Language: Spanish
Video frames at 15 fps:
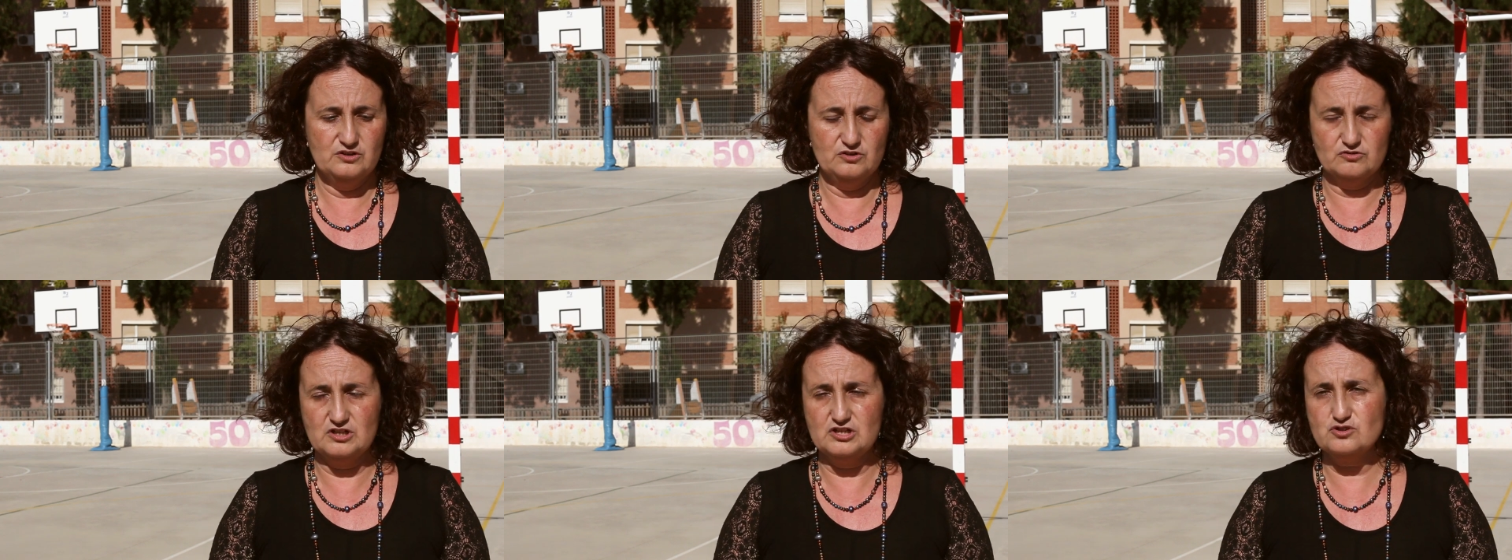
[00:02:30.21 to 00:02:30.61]

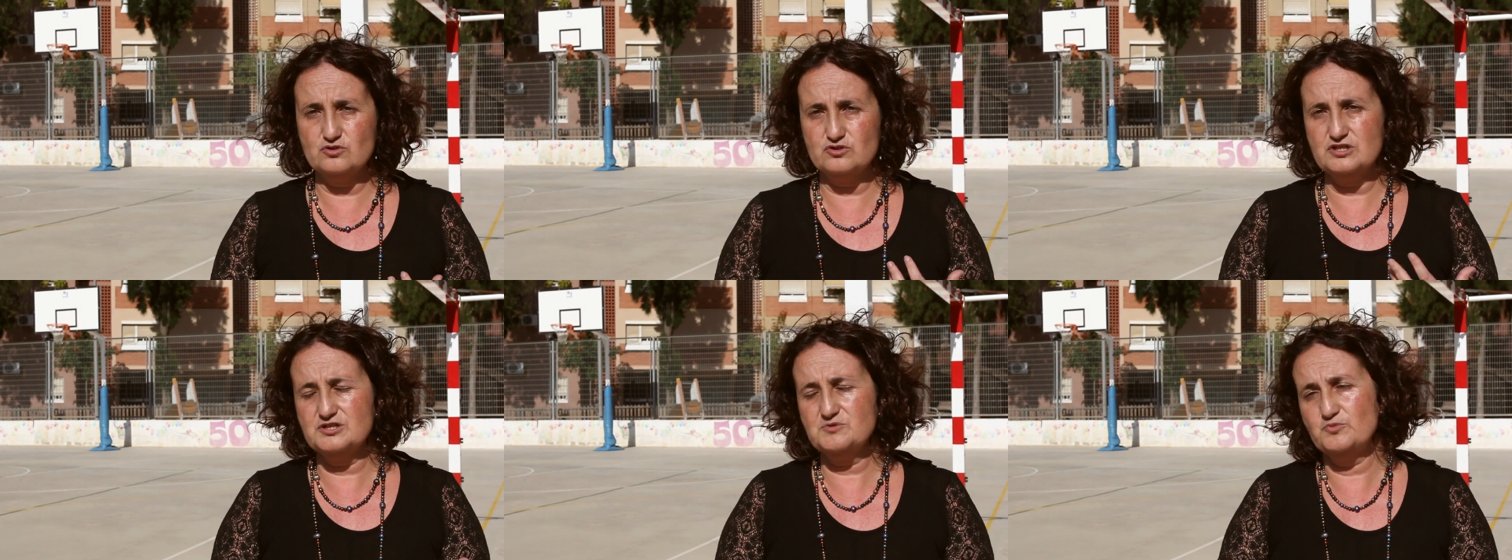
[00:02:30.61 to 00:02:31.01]
de otras
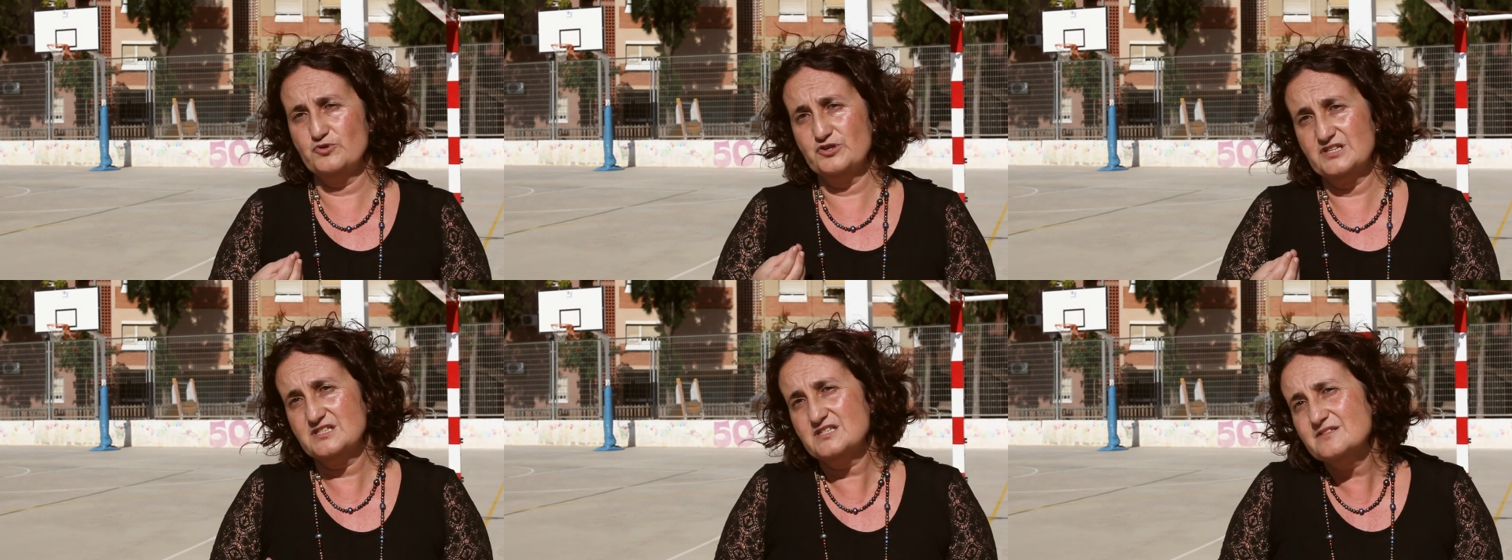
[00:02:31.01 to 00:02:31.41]
cosas
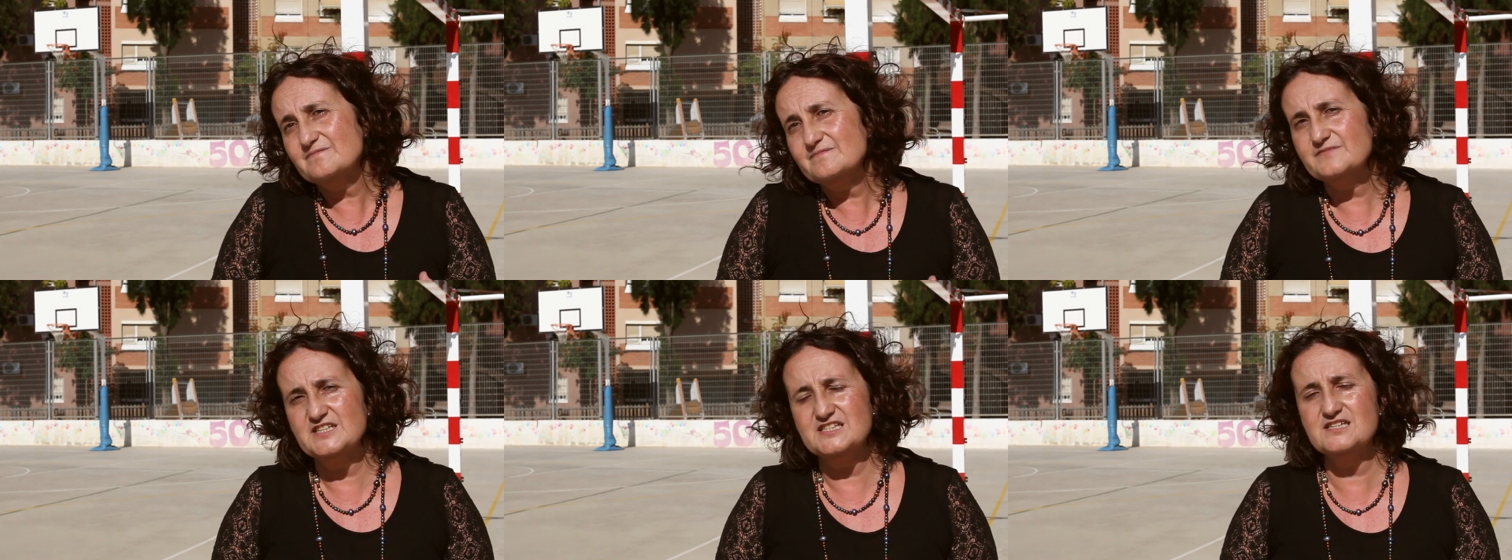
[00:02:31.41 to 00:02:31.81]
pues
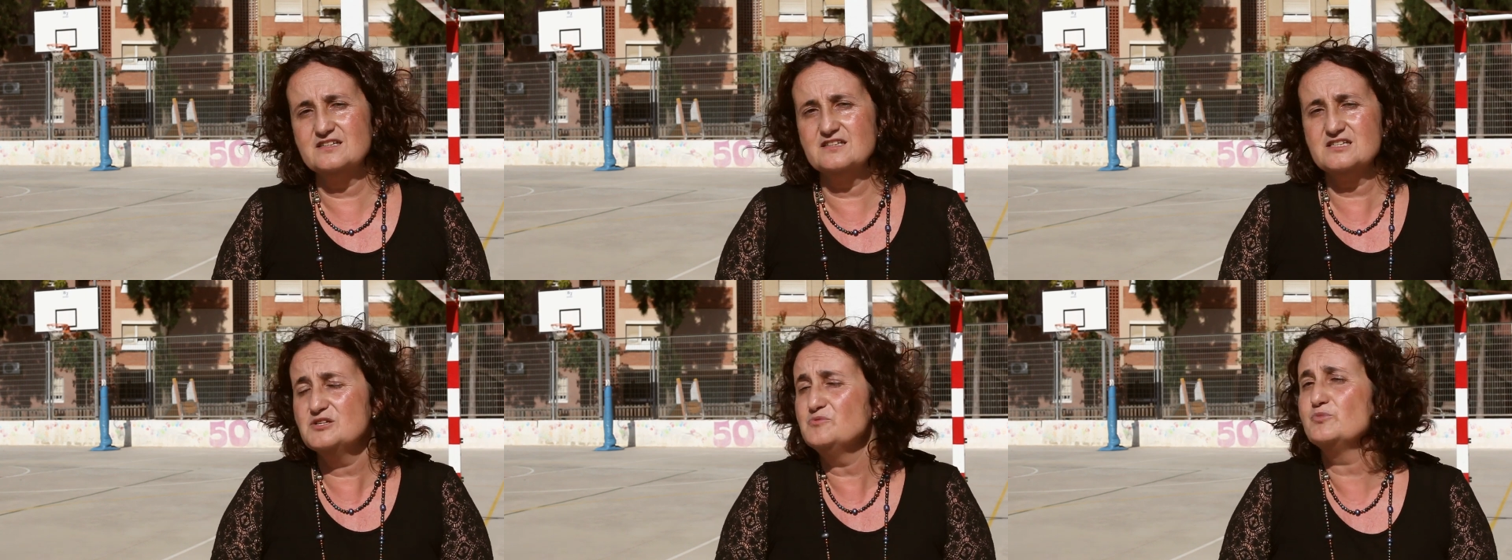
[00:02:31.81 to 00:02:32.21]
te sientes